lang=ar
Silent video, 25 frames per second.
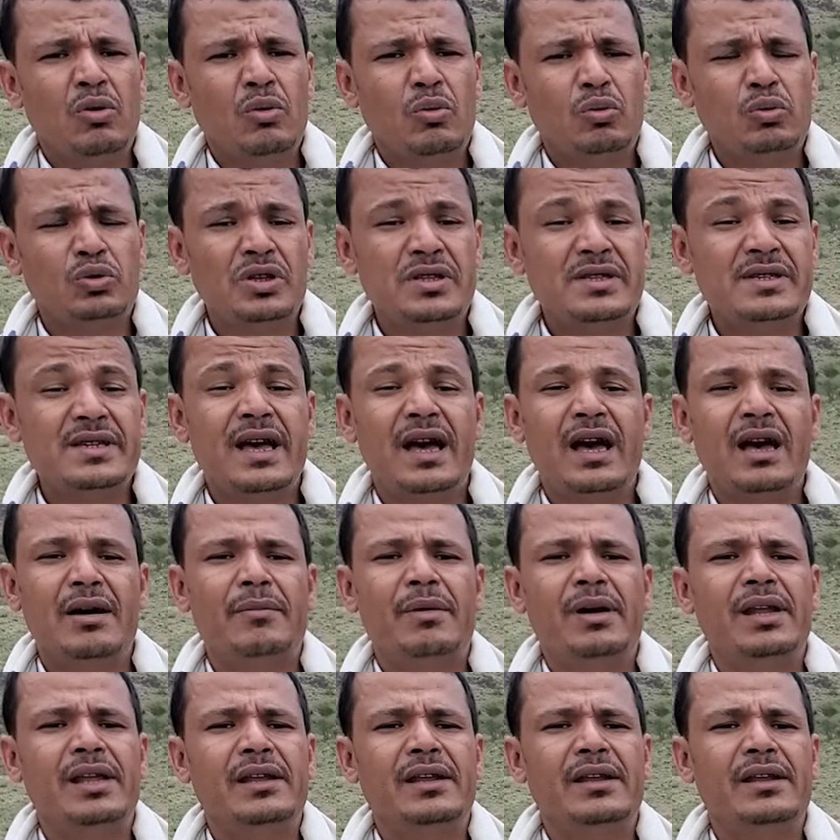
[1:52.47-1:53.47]
وتتزاحم
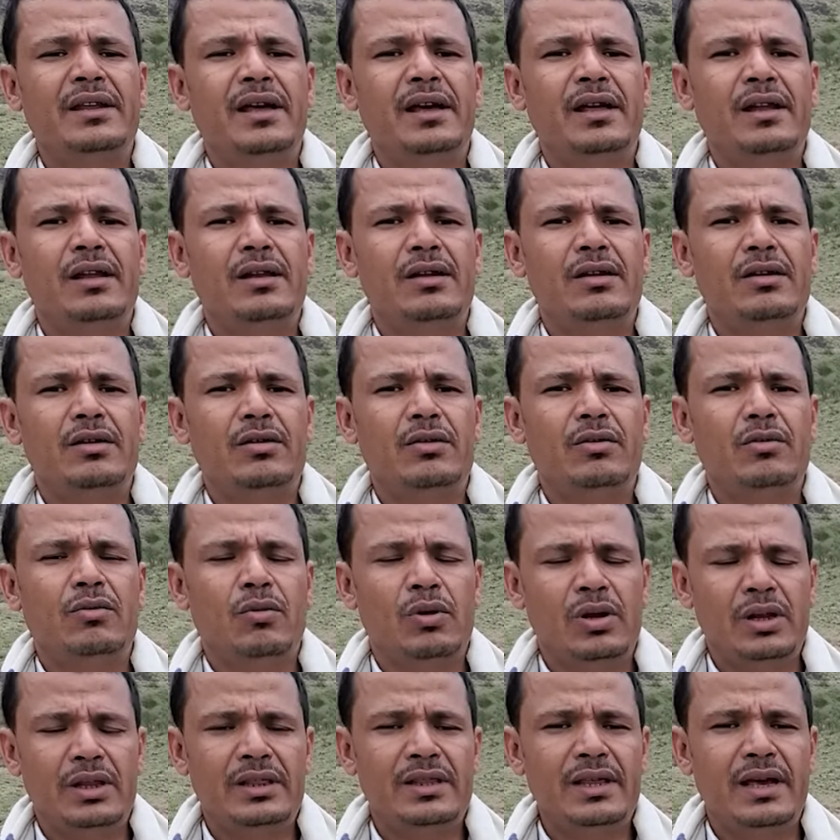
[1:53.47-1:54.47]
علينا النحل
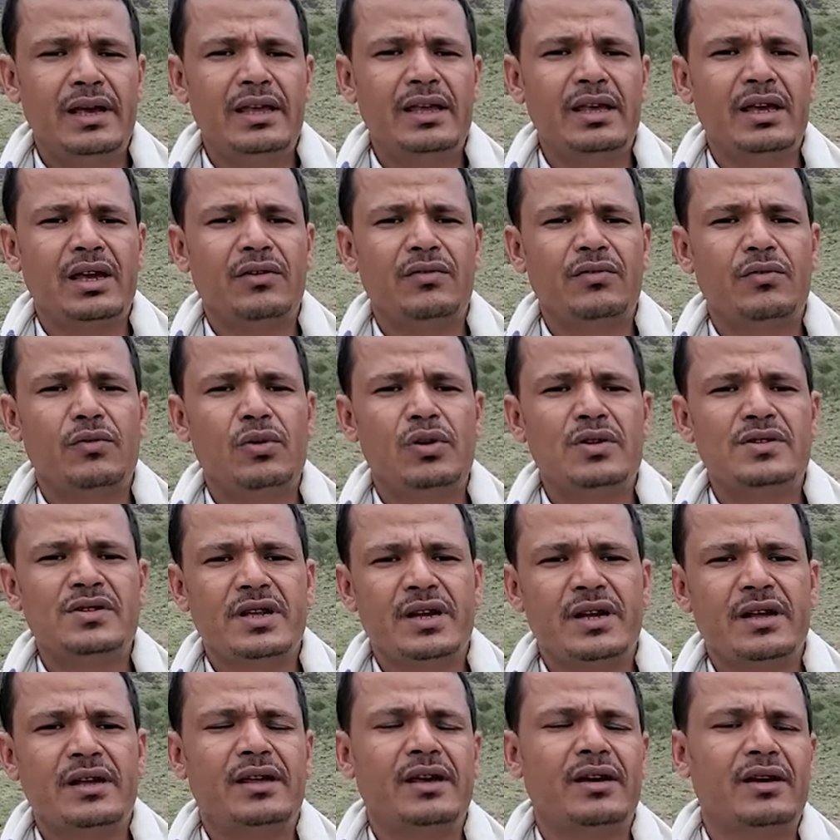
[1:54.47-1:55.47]
والانتاج يخف كل
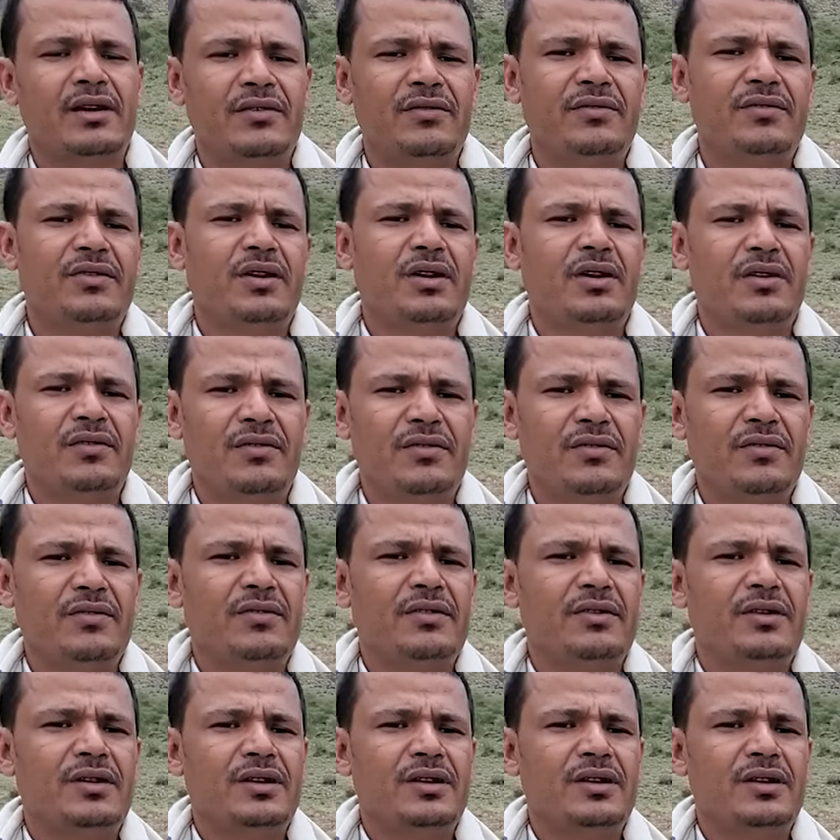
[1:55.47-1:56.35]
سنه يخف يخف